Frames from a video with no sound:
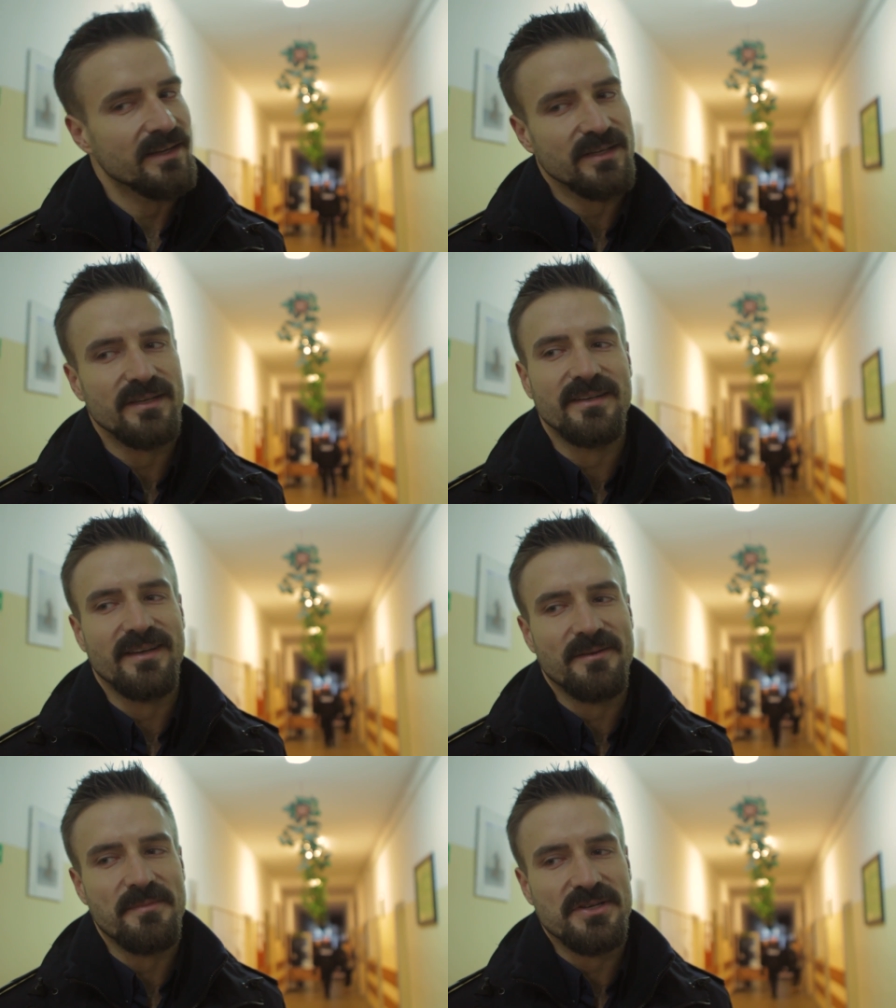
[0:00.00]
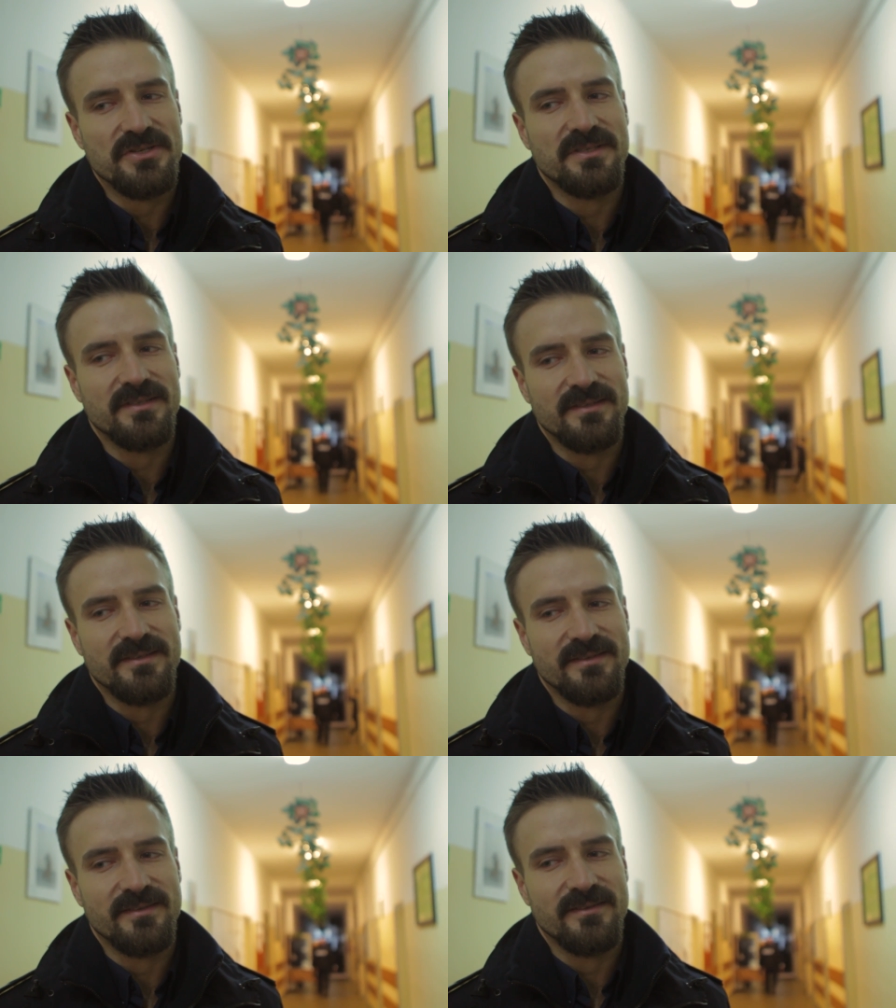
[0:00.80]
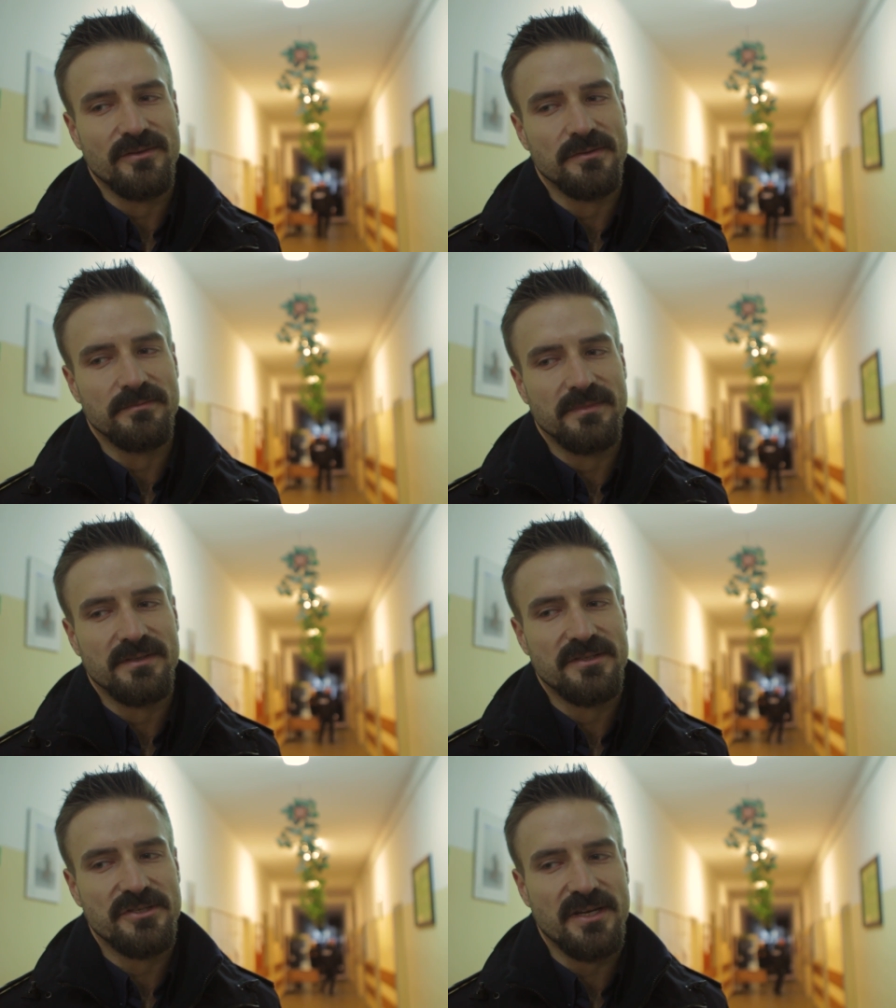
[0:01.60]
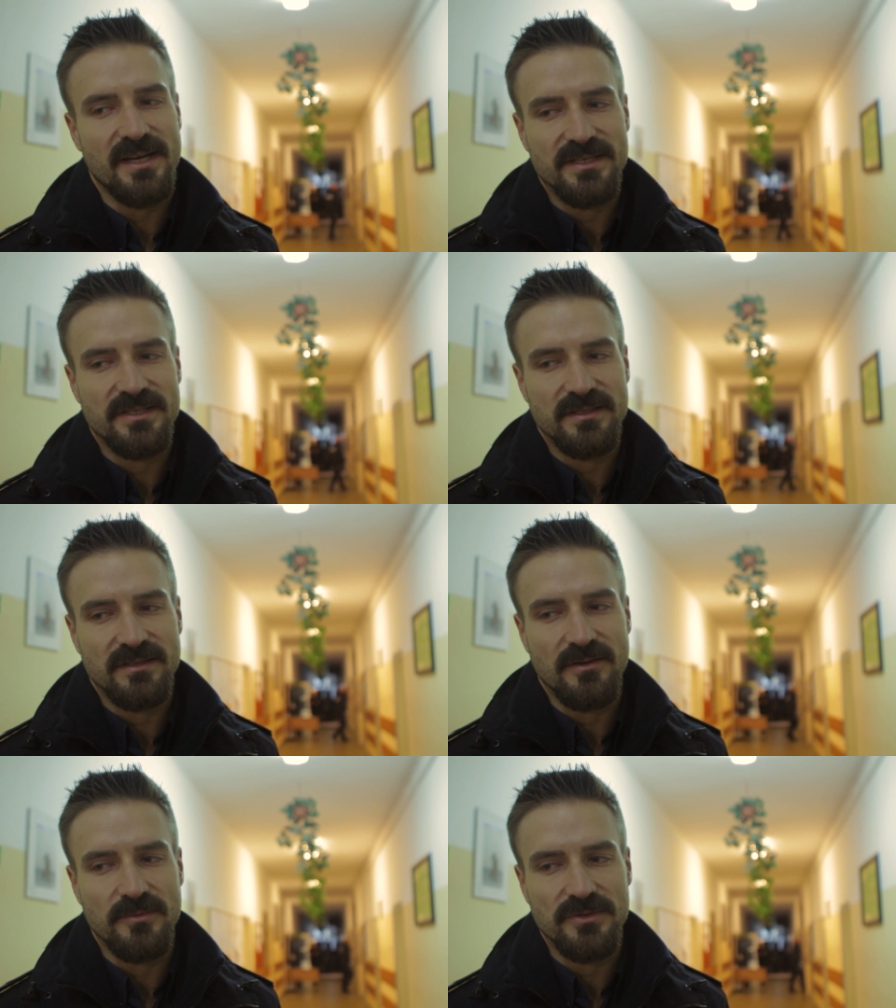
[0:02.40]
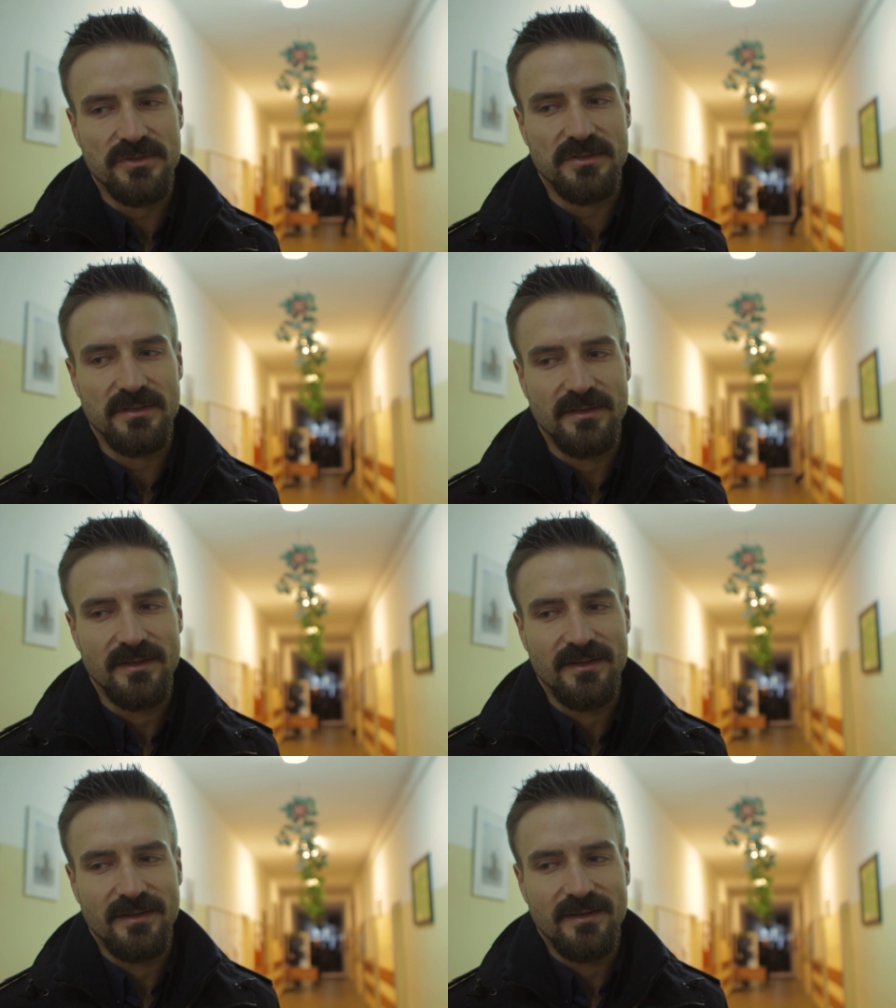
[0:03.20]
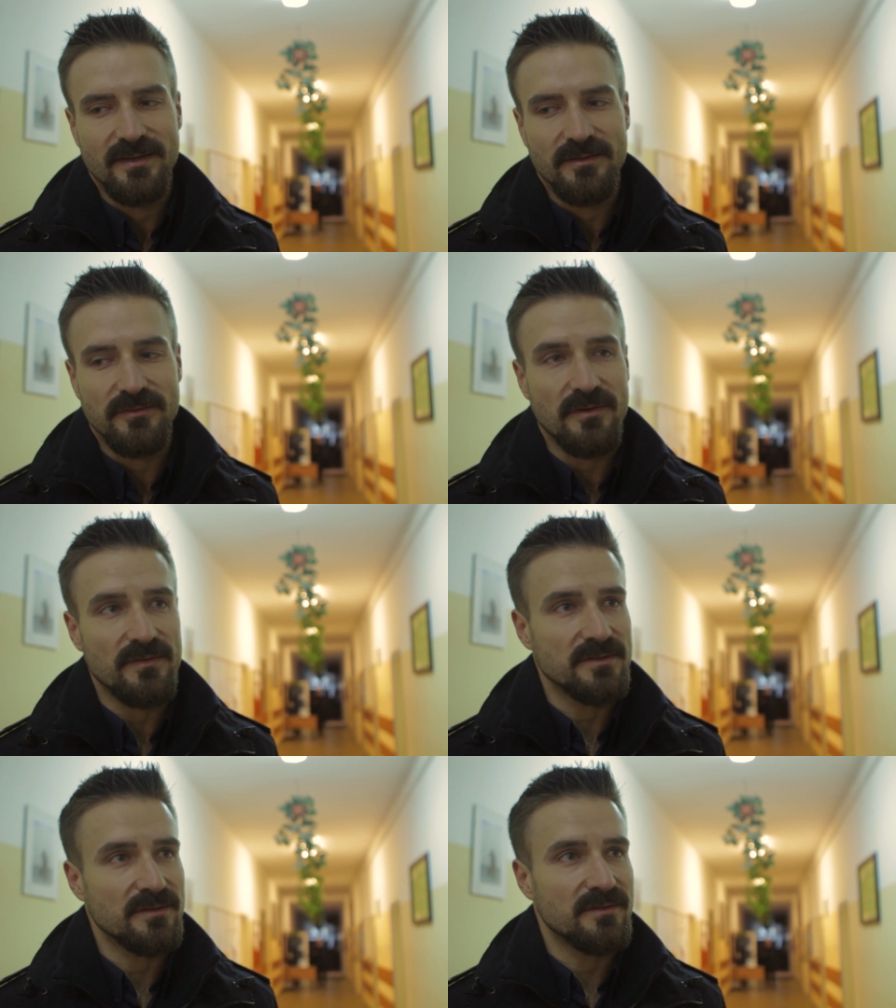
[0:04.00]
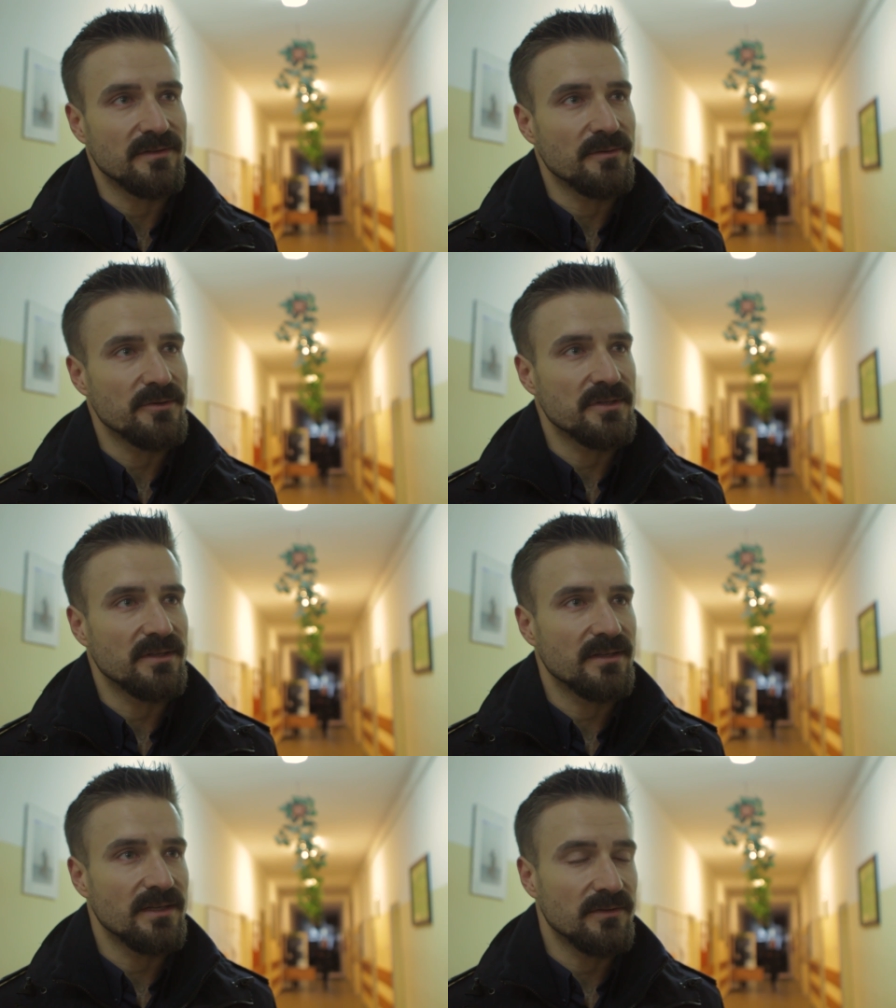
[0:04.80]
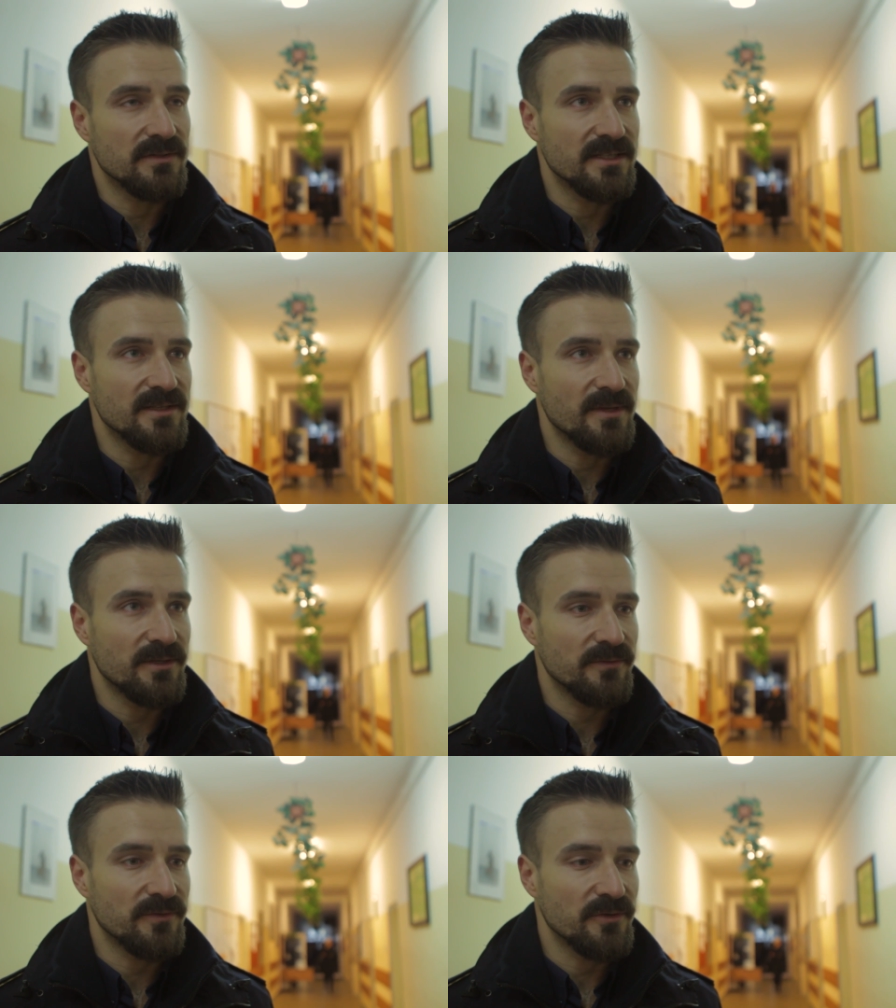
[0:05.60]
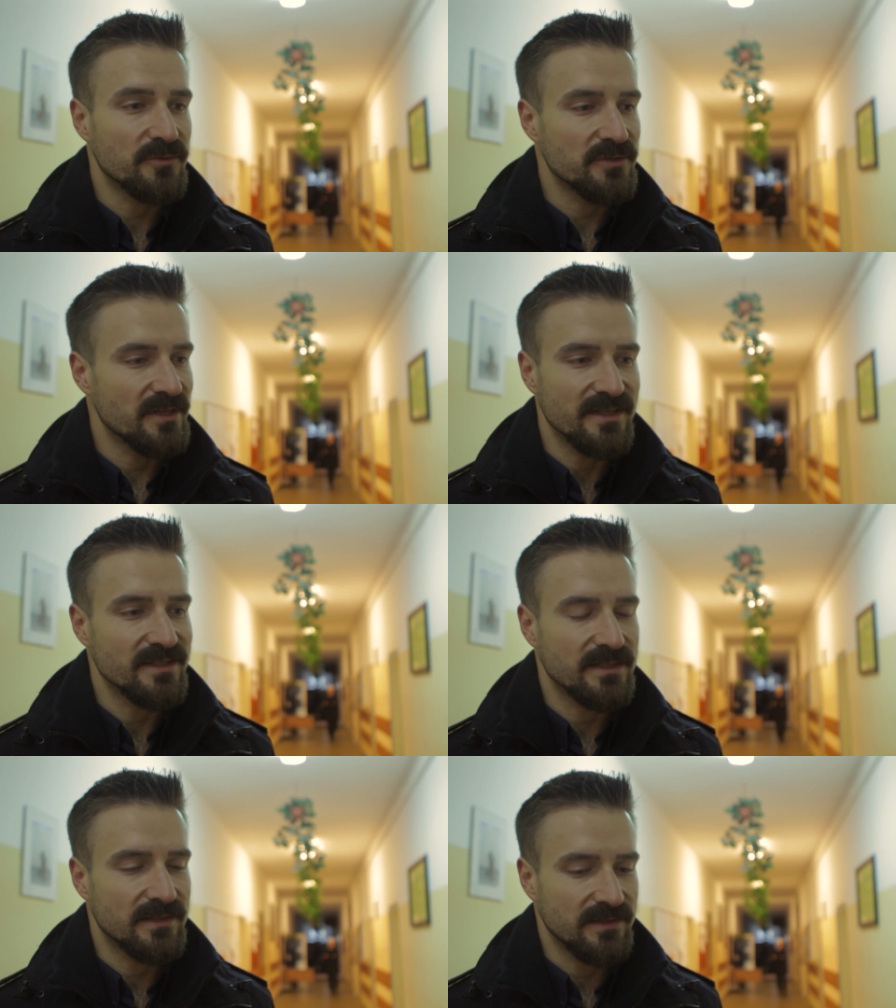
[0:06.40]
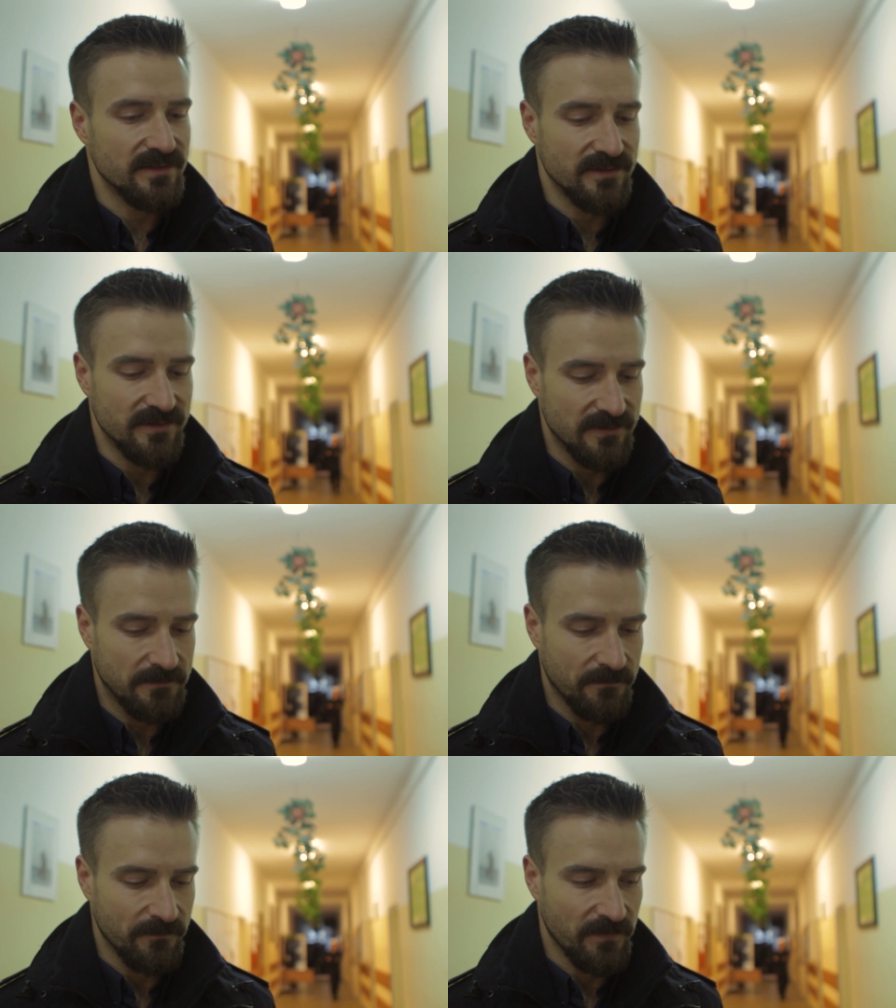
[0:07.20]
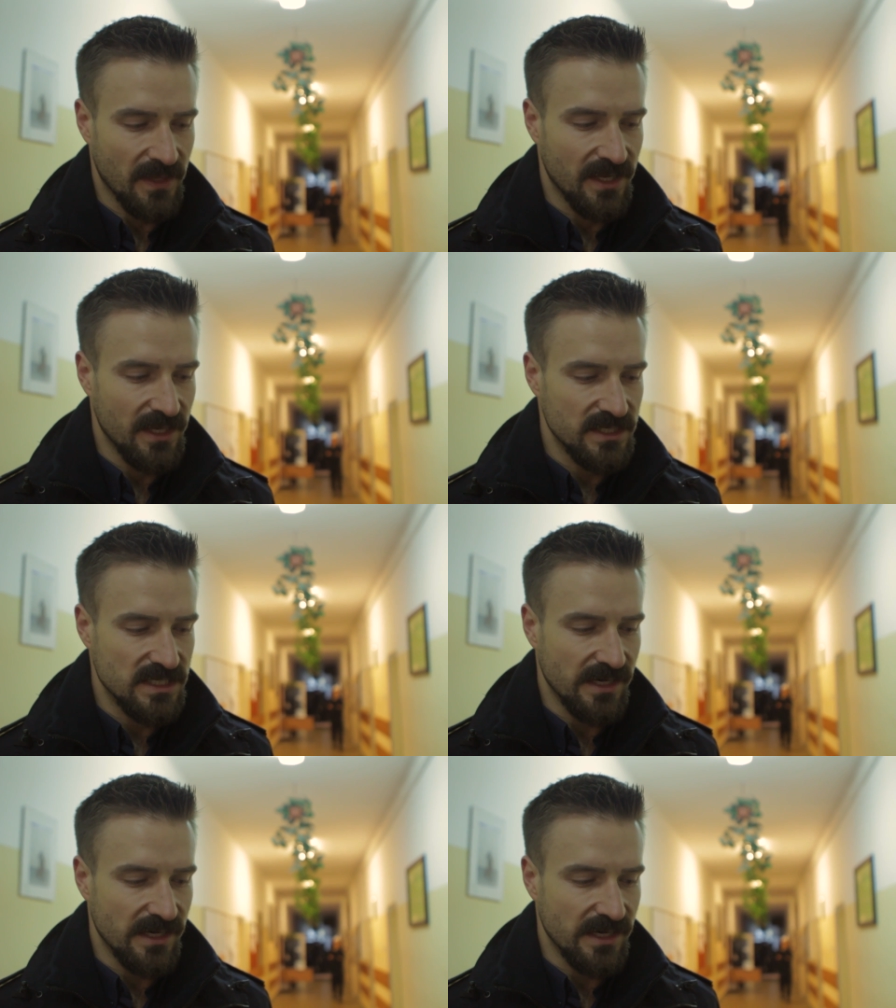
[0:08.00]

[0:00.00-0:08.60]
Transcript: jak, jak masz y, strzelać komuś w głowę z odległości kilku centymetrów, to już nie jest y,